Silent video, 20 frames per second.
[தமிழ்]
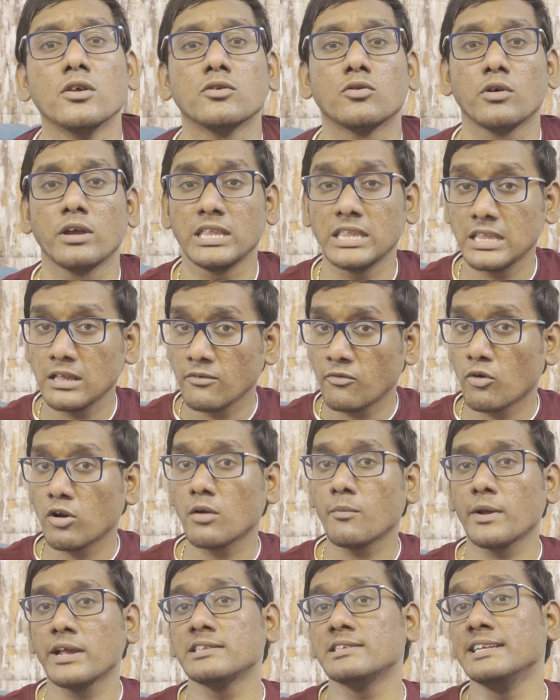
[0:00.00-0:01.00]
ஸோ இந்த
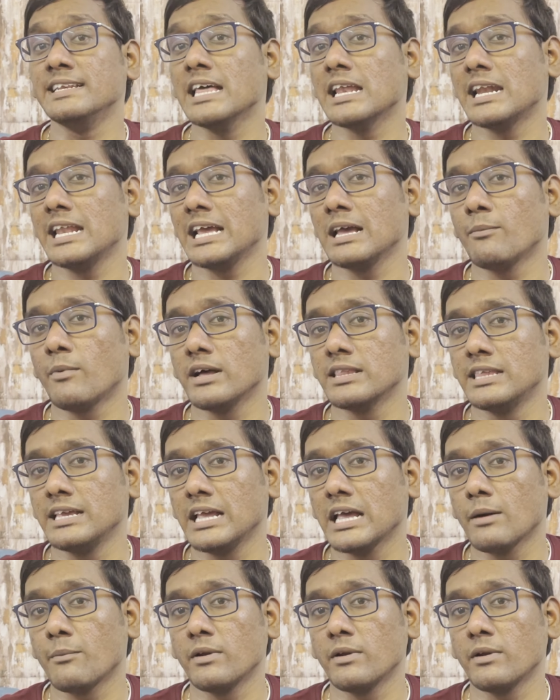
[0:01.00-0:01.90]
ஃபோனோட ப்ரைஸ் இந்தியாவில் நீங்கள் பார்த்தீங்க